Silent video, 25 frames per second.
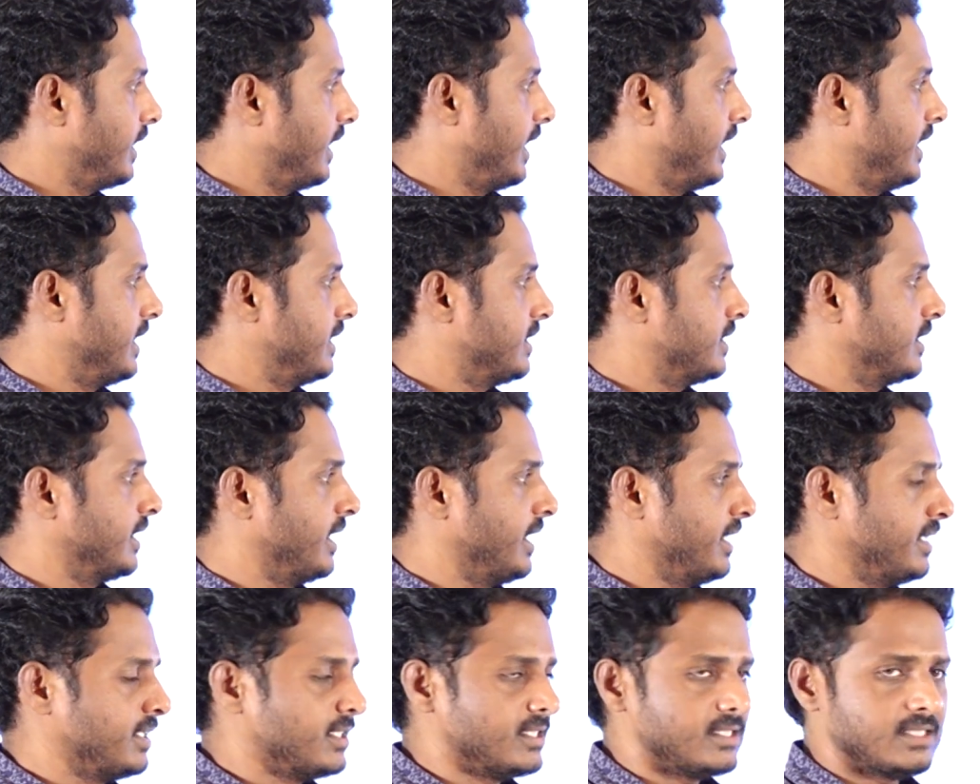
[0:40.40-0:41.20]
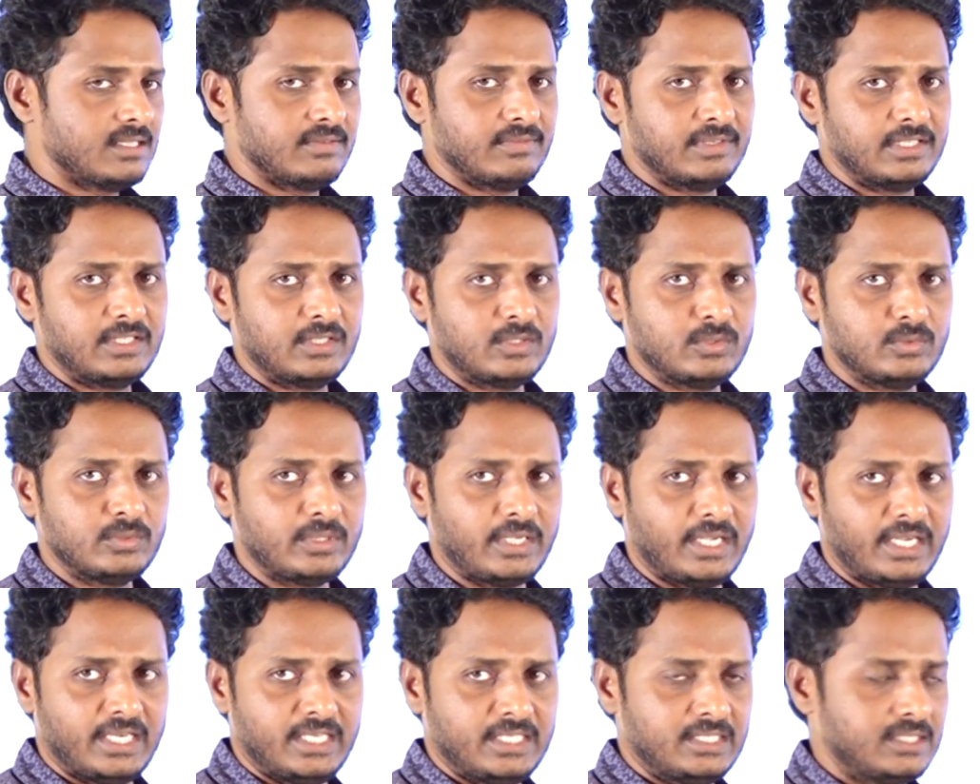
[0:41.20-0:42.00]
ఎయిట్ ఎయిట్ సెవెన్ టూ
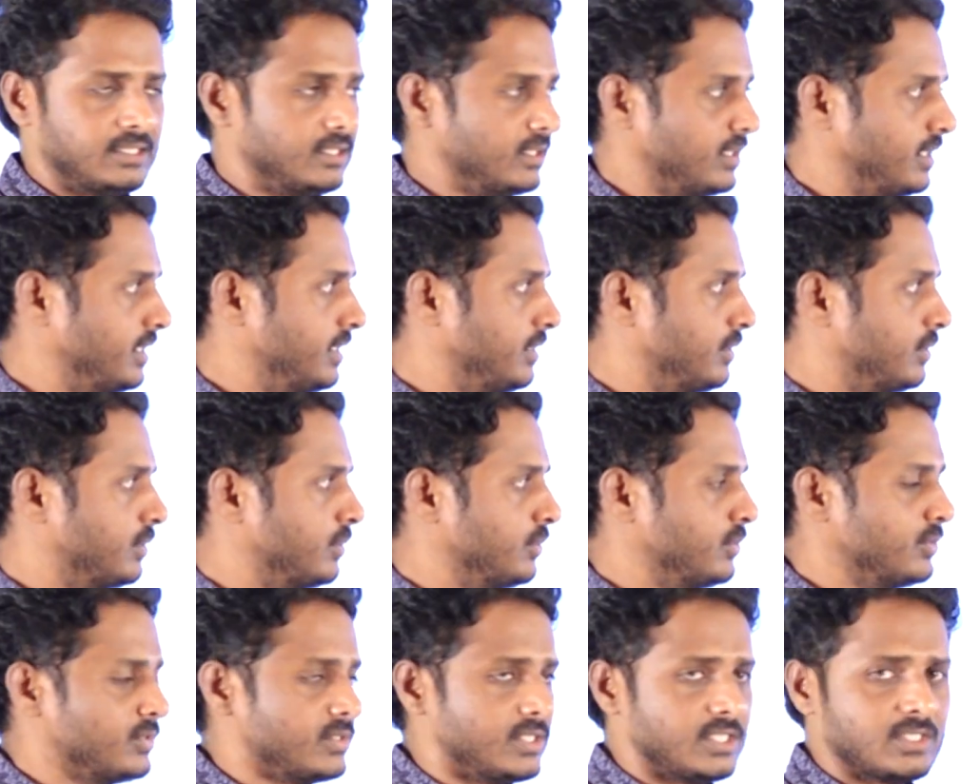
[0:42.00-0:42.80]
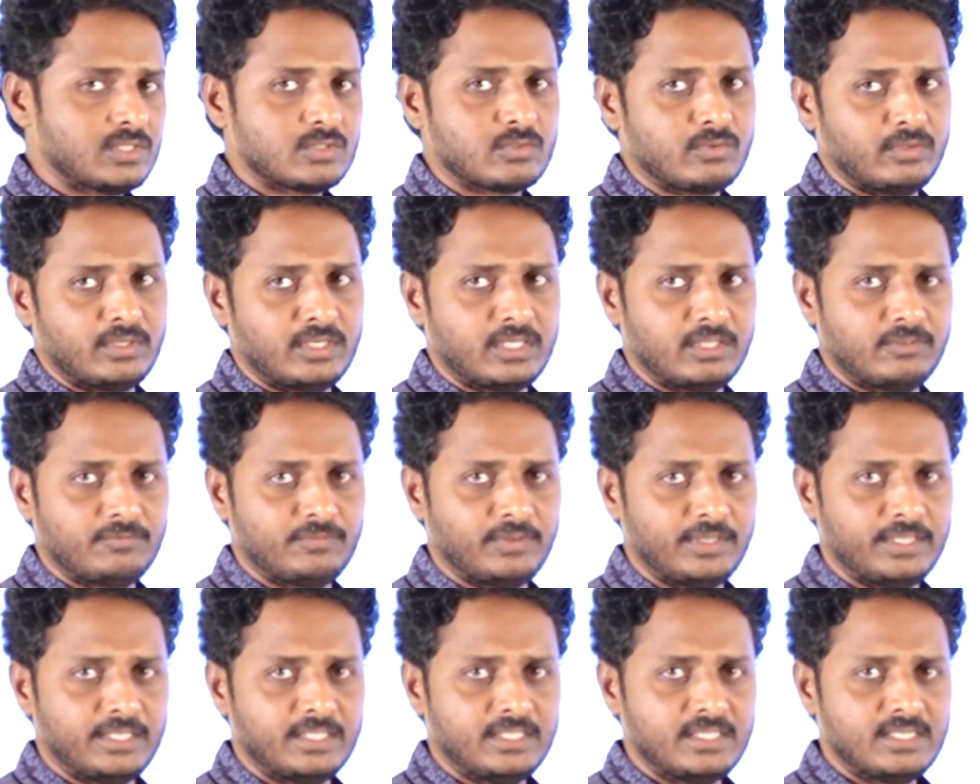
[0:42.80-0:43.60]
ఎయిట్ ఇంటూ సిక్స్ ట్వంటీ
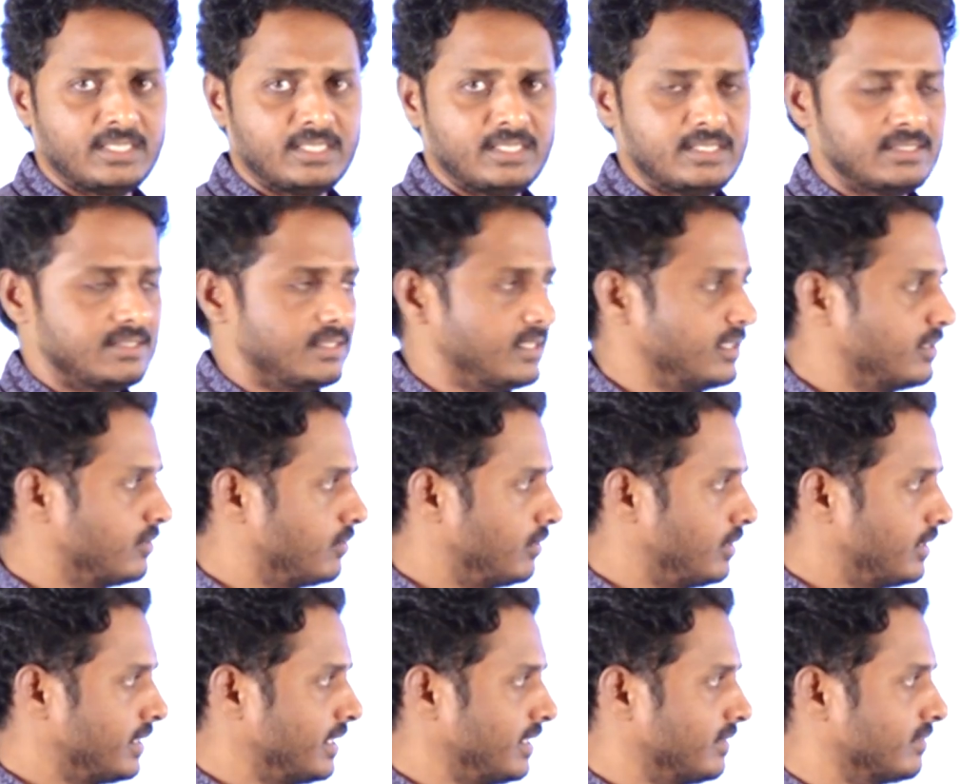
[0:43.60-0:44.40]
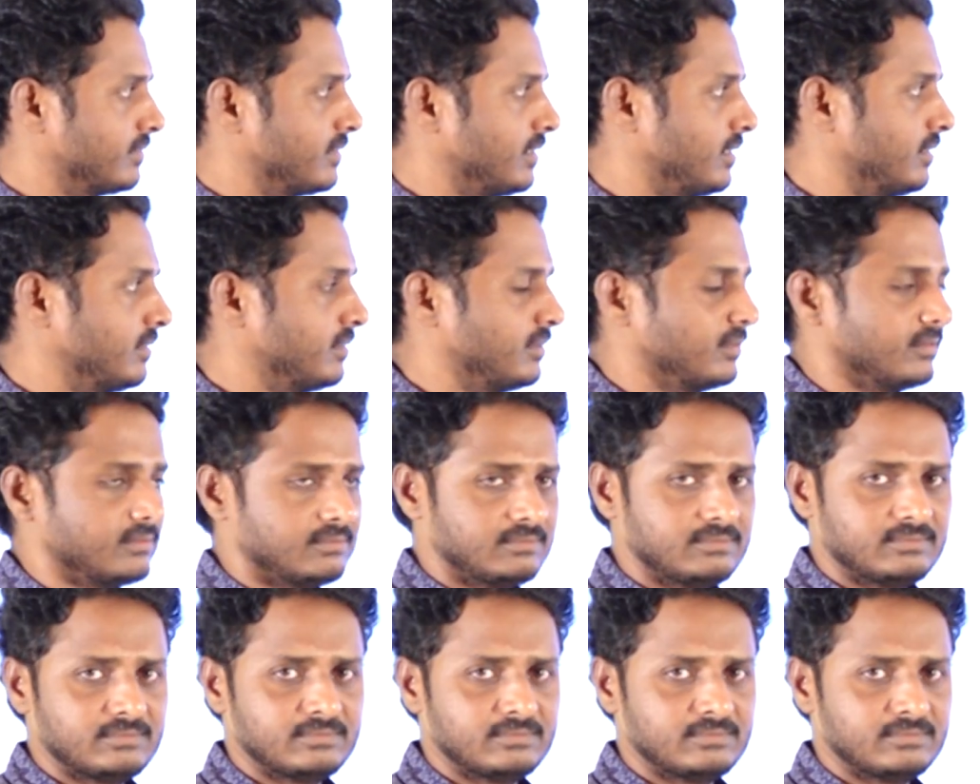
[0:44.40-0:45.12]
ఫైవ్ ఈజ్ ఈక్వల్ టు ఎంత అంటాడు